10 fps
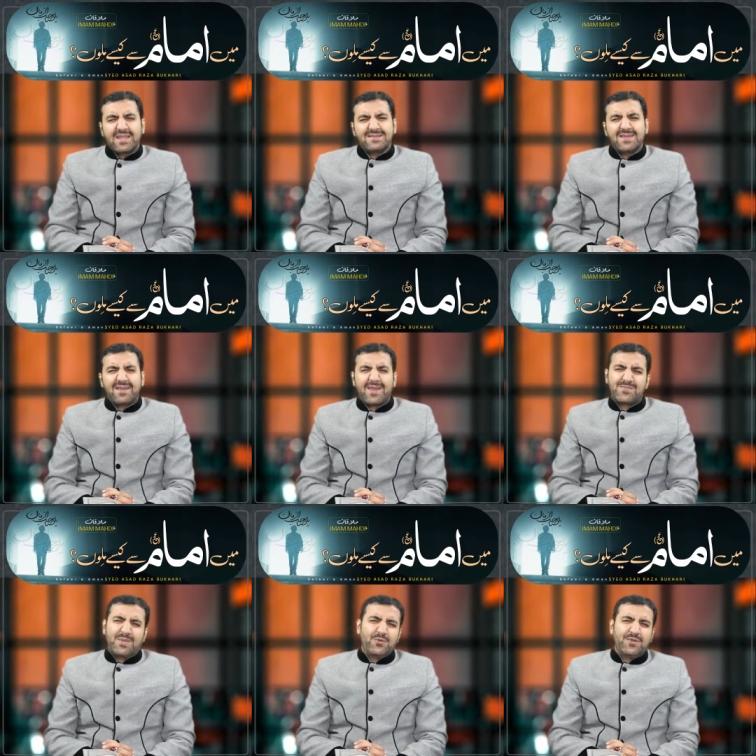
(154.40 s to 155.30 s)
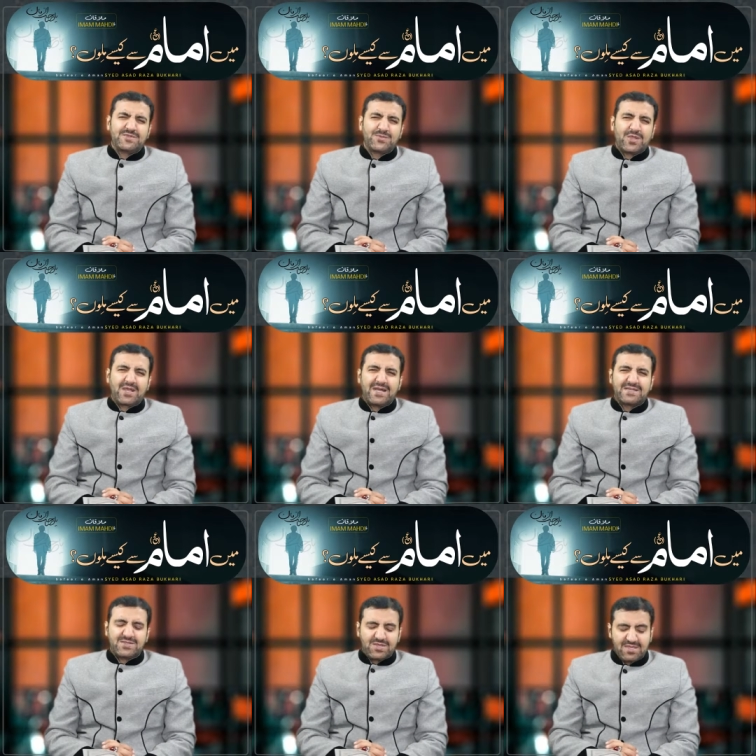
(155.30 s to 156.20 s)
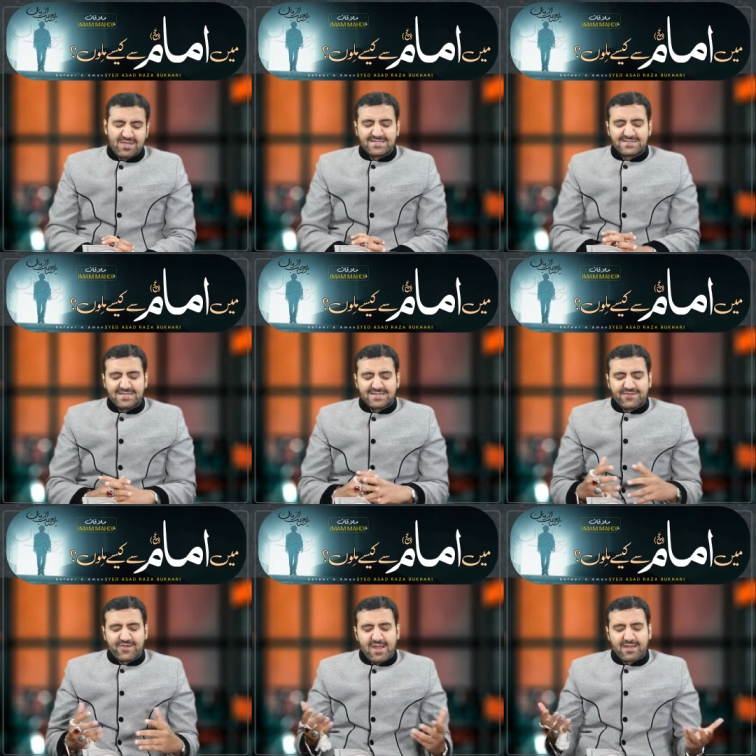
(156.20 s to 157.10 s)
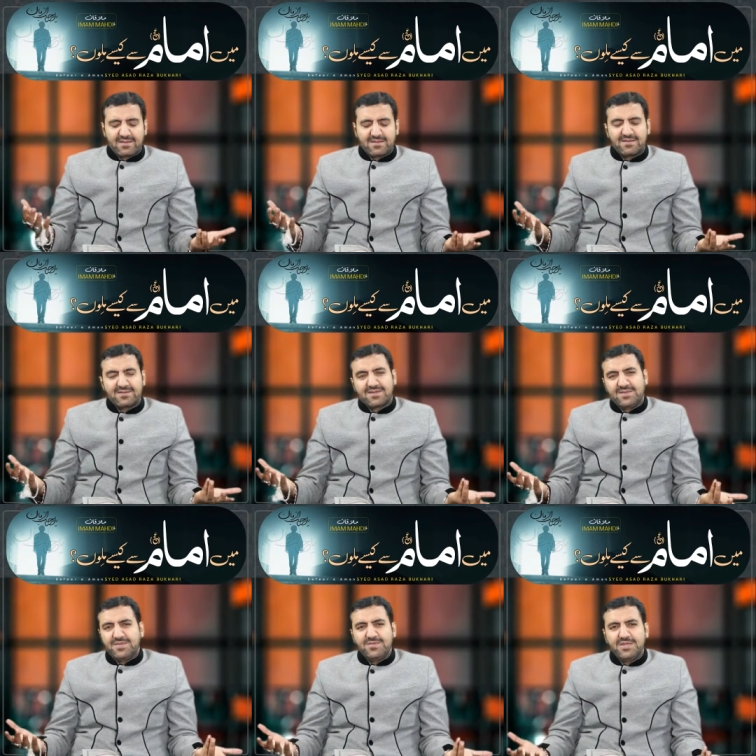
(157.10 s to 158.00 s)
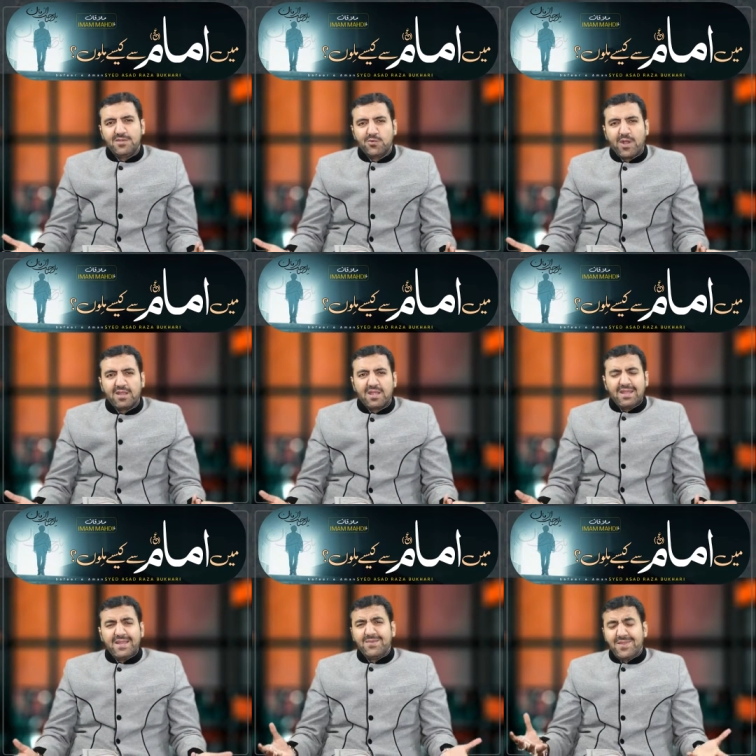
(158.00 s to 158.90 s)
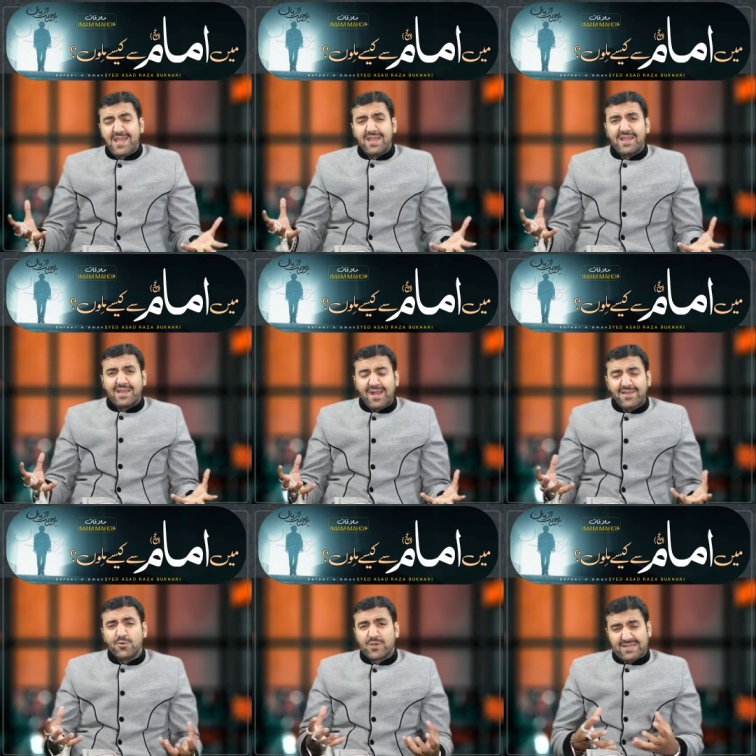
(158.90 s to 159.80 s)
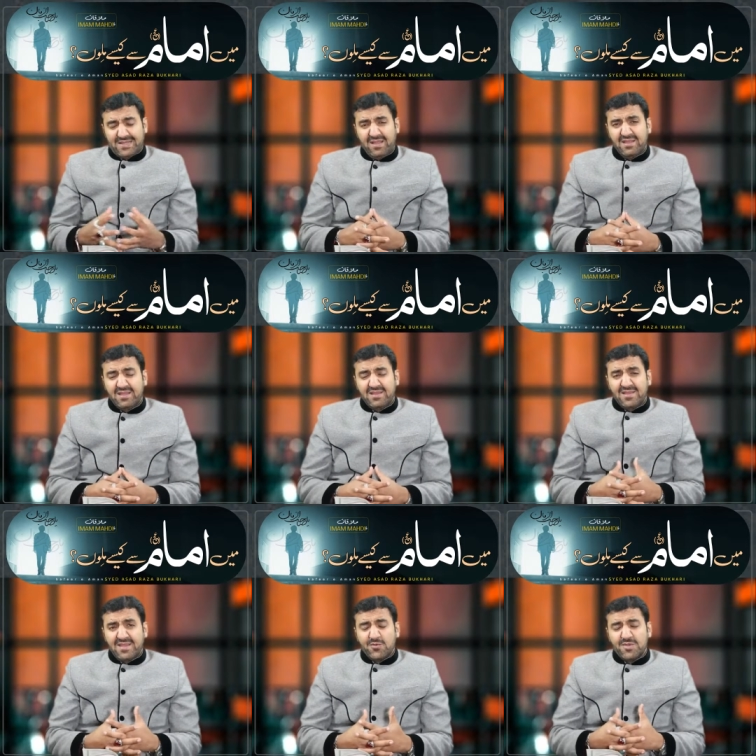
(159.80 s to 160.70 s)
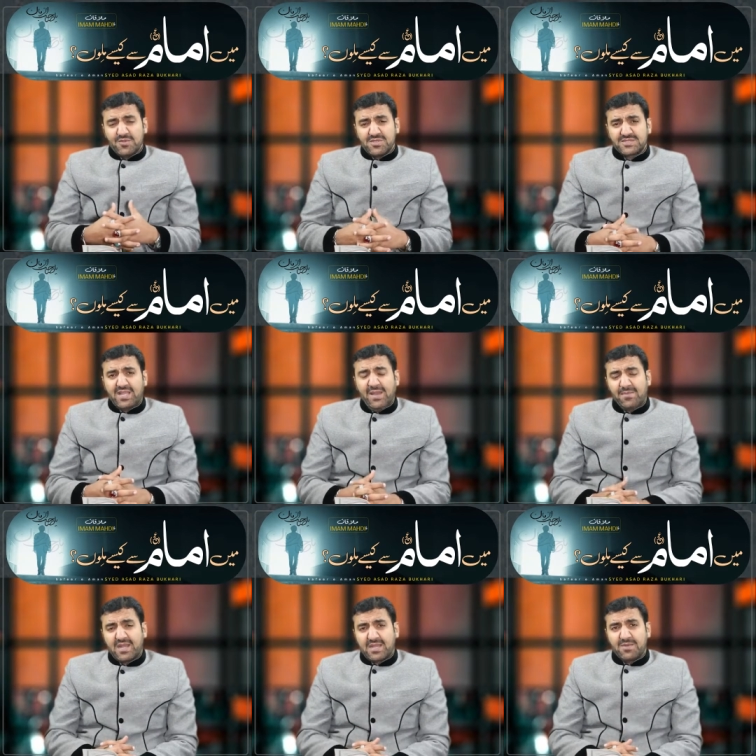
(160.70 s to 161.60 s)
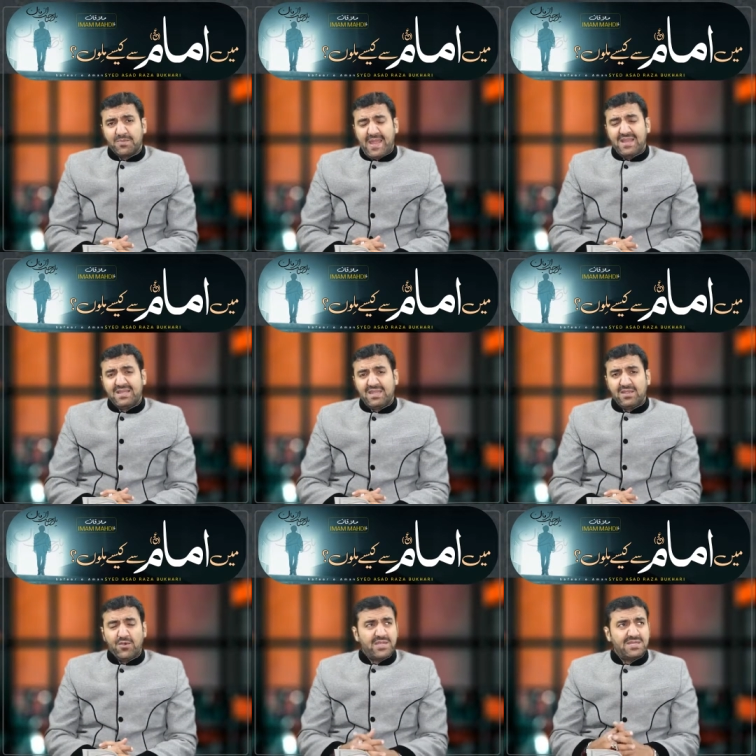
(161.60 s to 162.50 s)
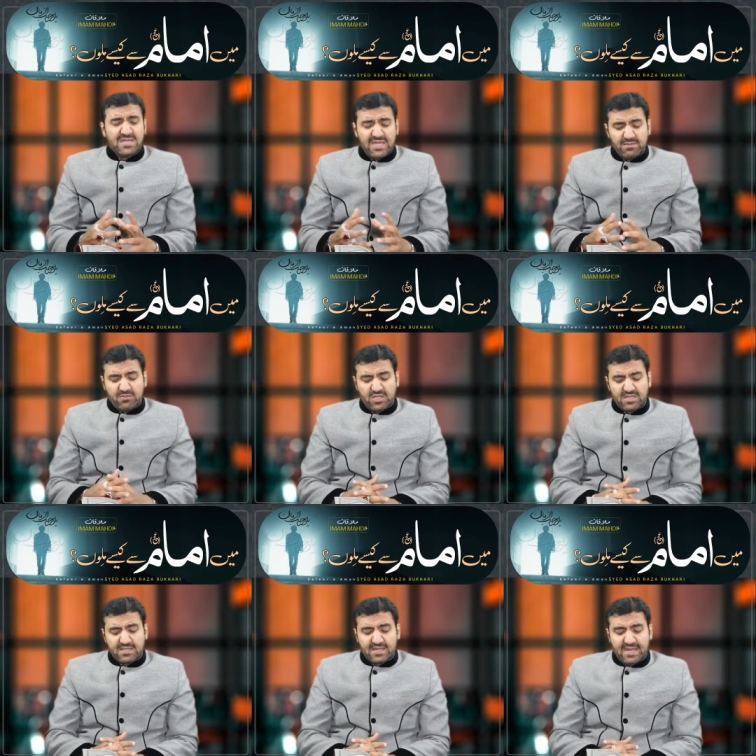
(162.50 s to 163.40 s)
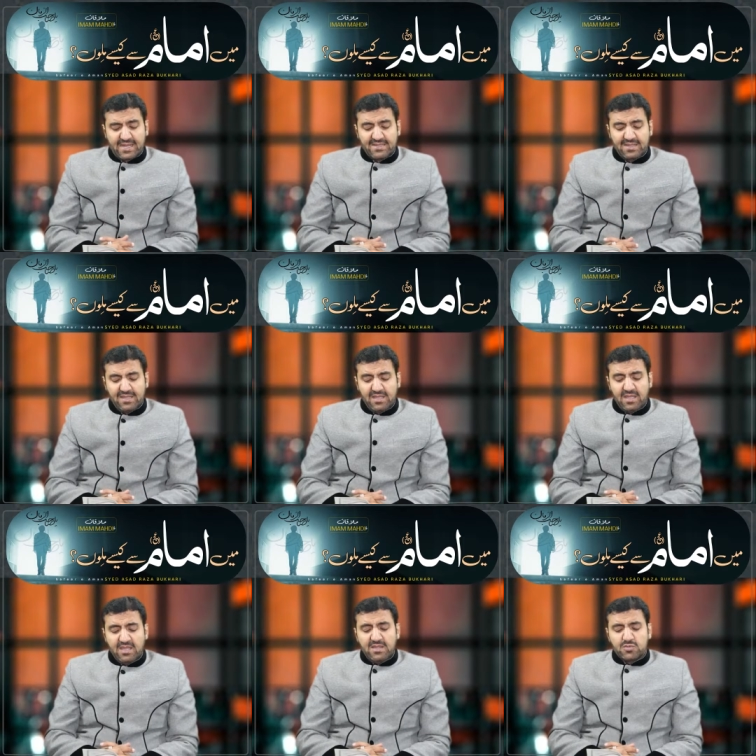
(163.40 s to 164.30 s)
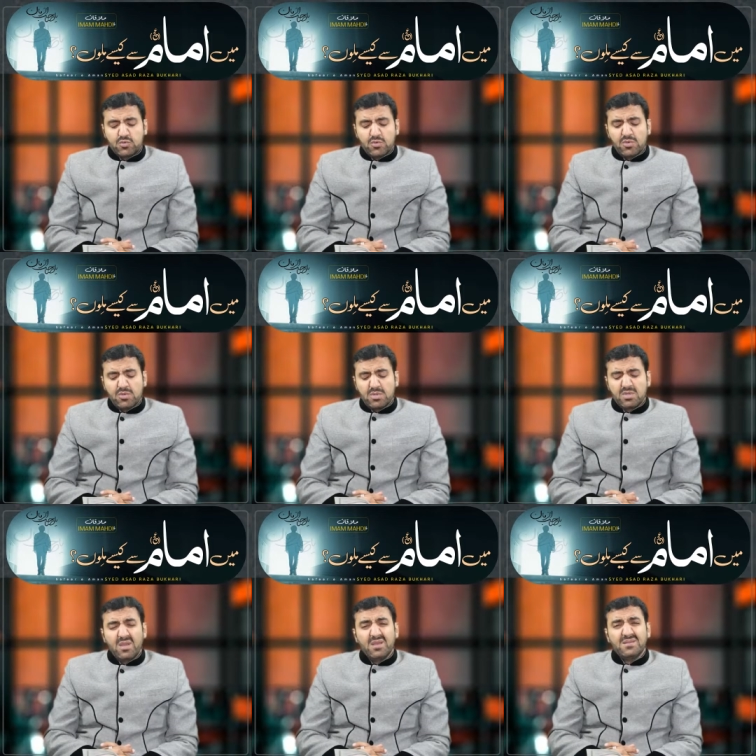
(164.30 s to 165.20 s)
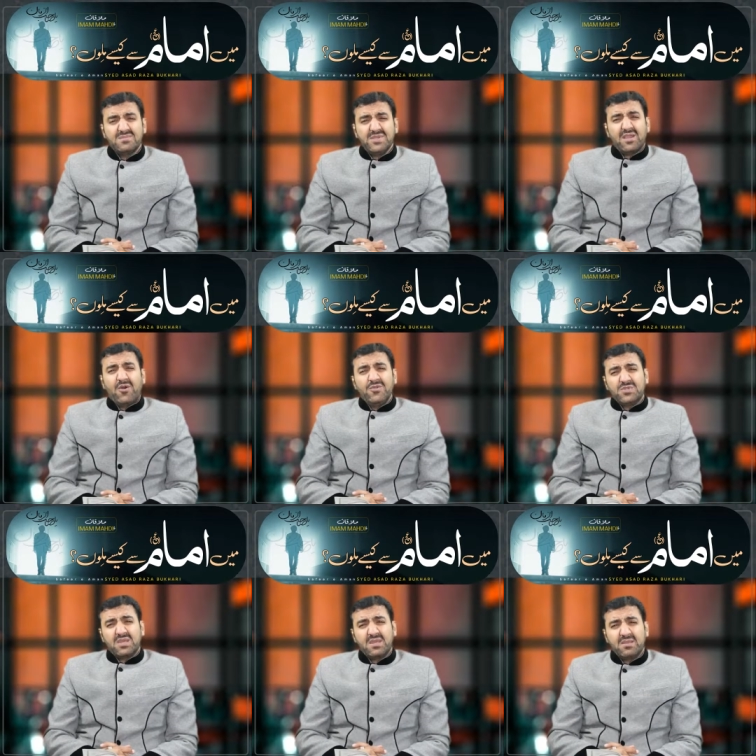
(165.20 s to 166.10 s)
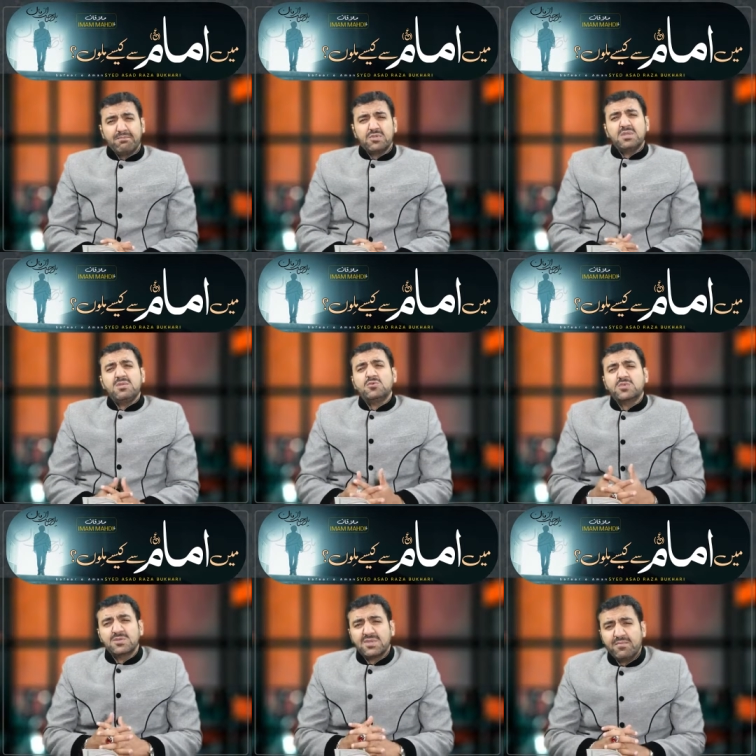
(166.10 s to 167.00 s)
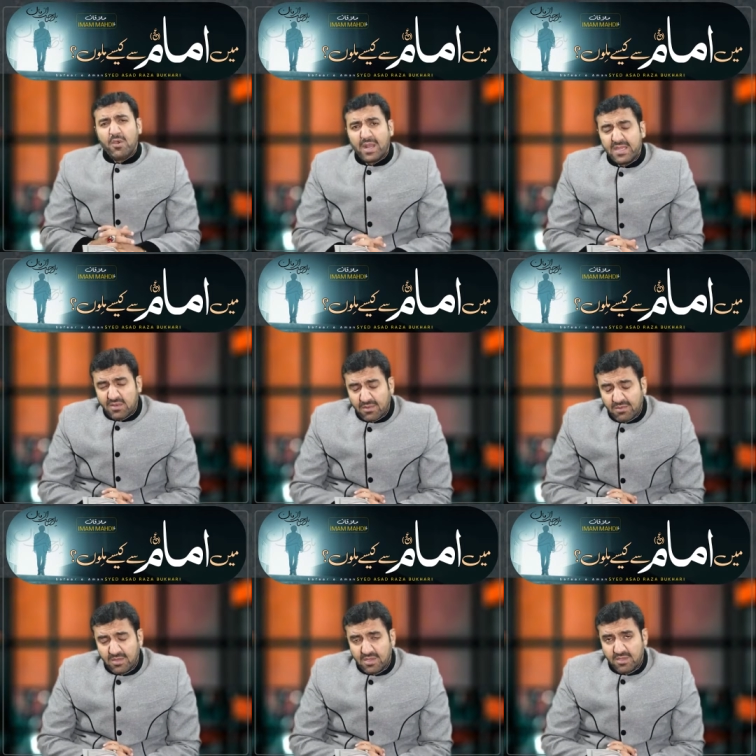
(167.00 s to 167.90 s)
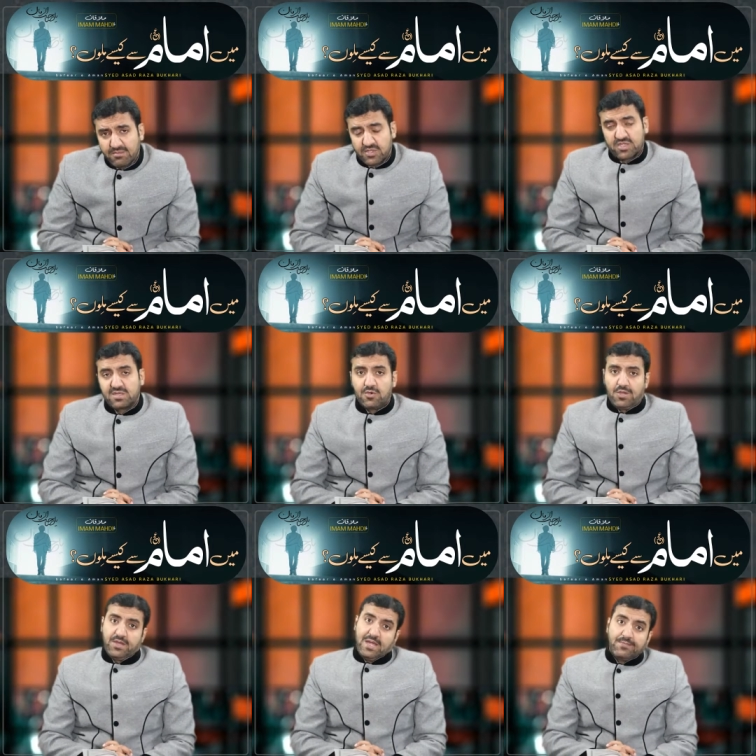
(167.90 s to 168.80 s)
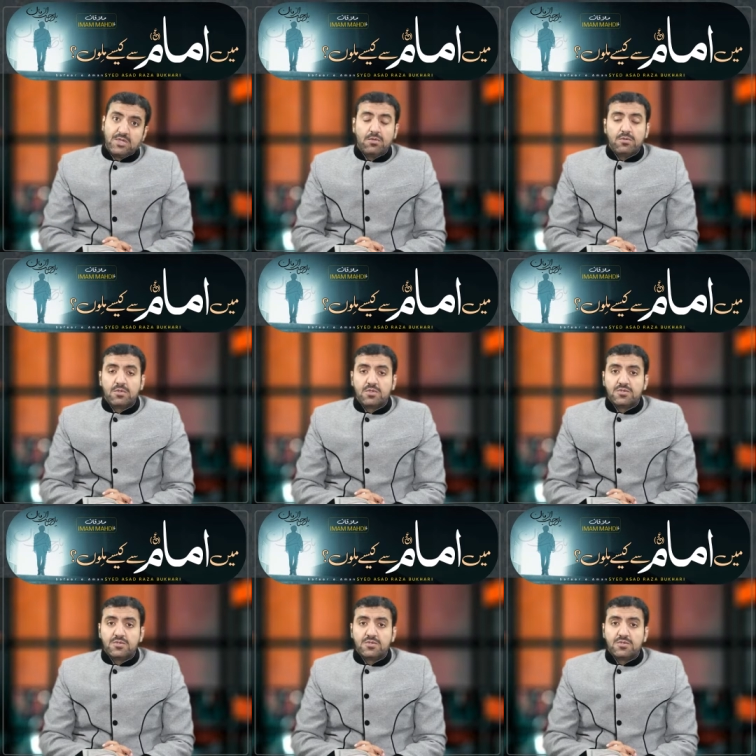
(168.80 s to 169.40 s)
कहते गैर मामूली सी मुलाकात थी ऐसा इतफाक़ कभी भी नहीं हुआ लेकिन मैं एक हैरान हो रहा था इन्होंने मुझे सलाम करने में पहल की और ये अंधेरे में मुझे नज़र आ रहे थे तो ये कौन थे पता नहीं हो सकता है मौला ही हूँ पता नहीं मौला ना भी हूँ